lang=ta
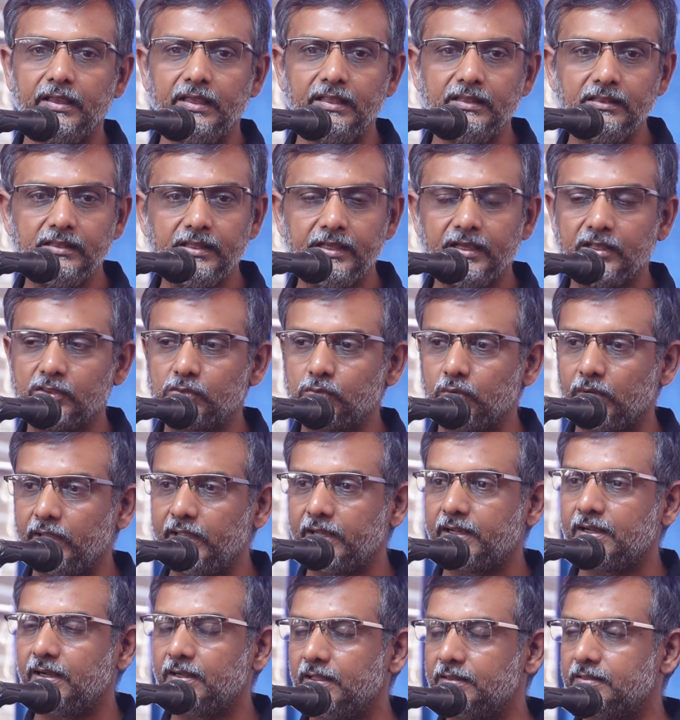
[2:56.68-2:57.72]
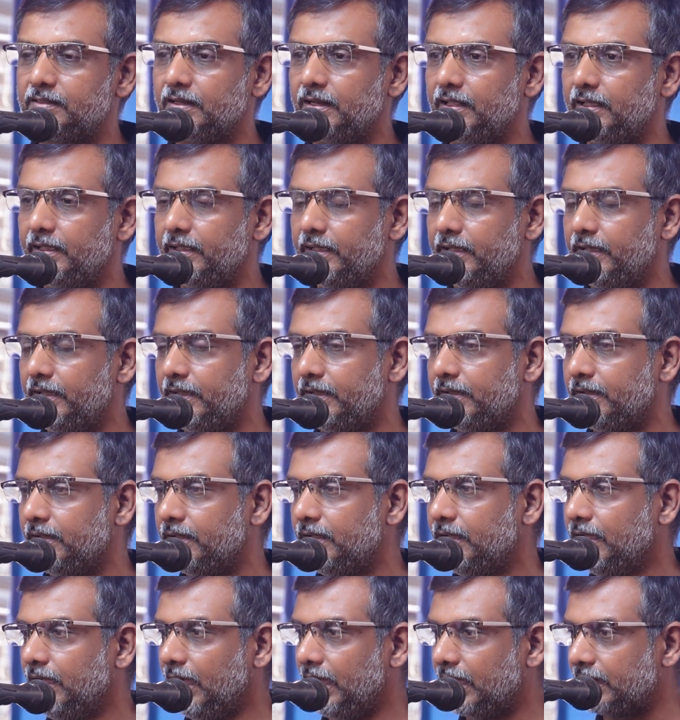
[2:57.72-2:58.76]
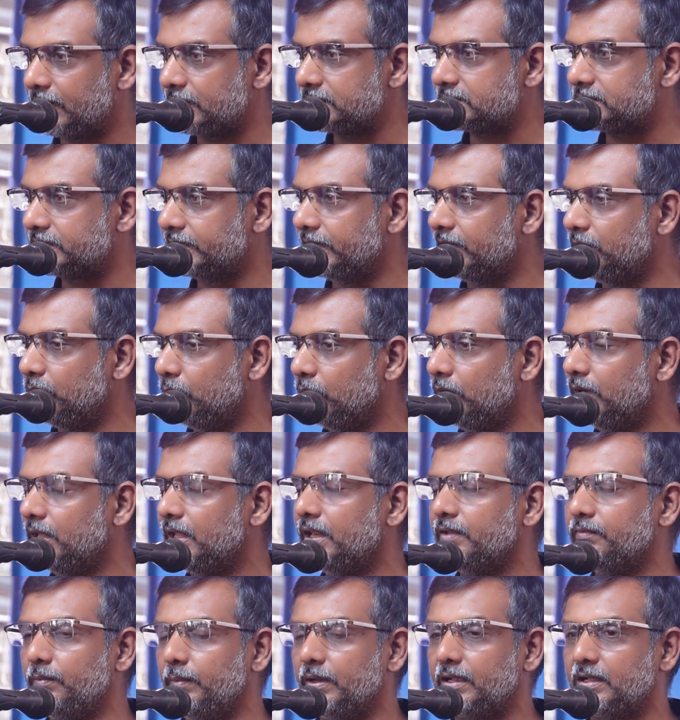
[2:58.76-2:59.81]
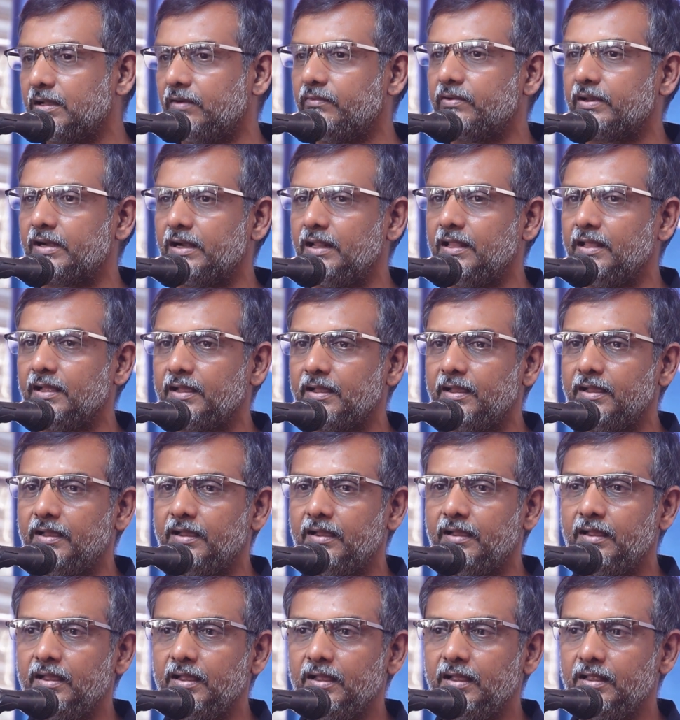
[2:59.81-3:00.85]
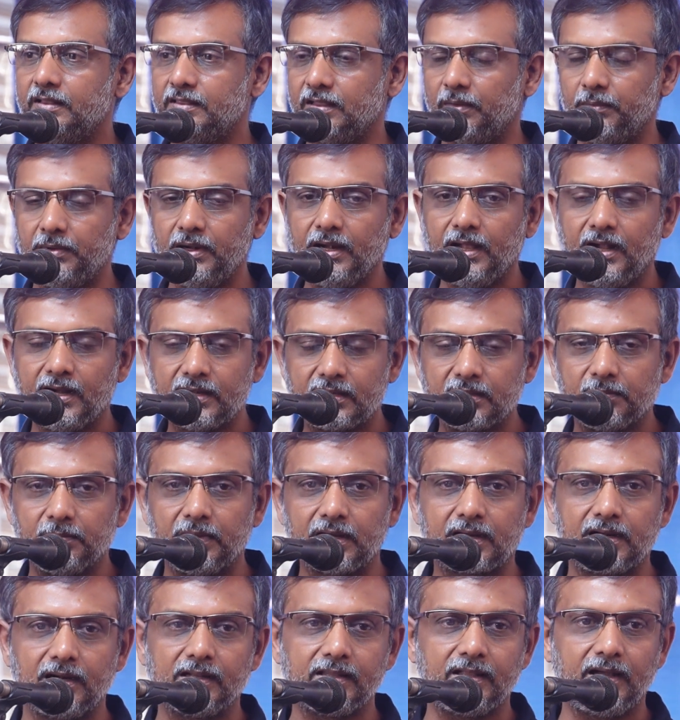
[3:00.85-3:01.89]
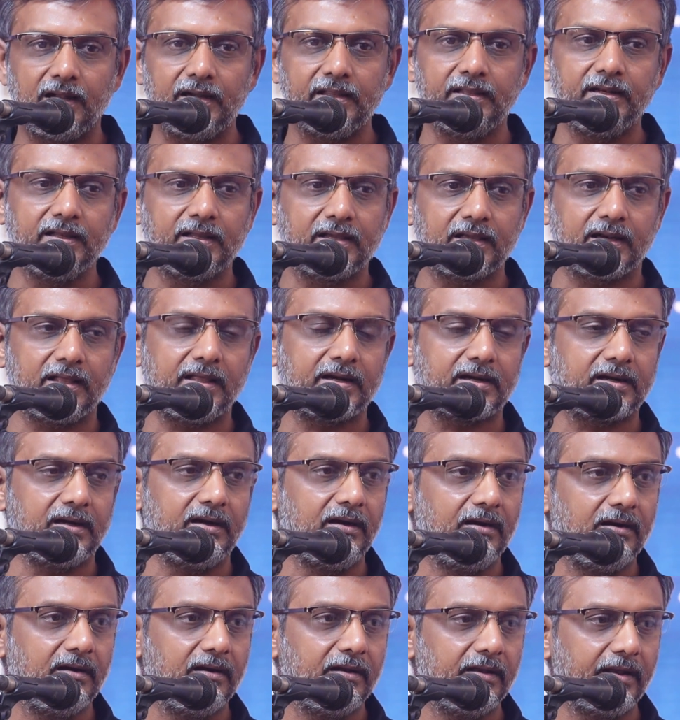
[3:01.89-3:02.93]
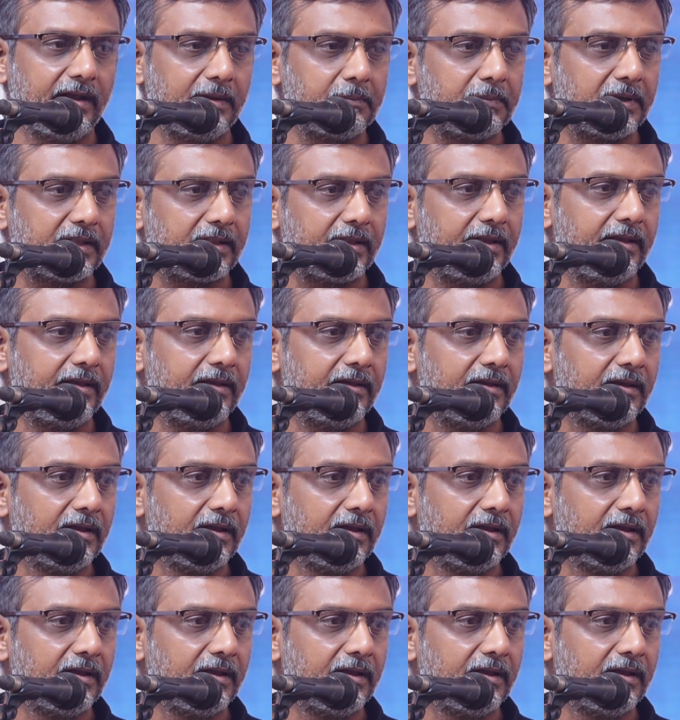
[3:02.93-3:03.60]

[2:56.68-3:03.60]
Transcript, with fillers: இந்திய துணைக்கண்டத்திலேயே அரசியல் முன்னறிவு மிக்கவர்களாக தமிழ்நாட்டு மக்கள் தான் இருக்கிறார்கள் என்பதை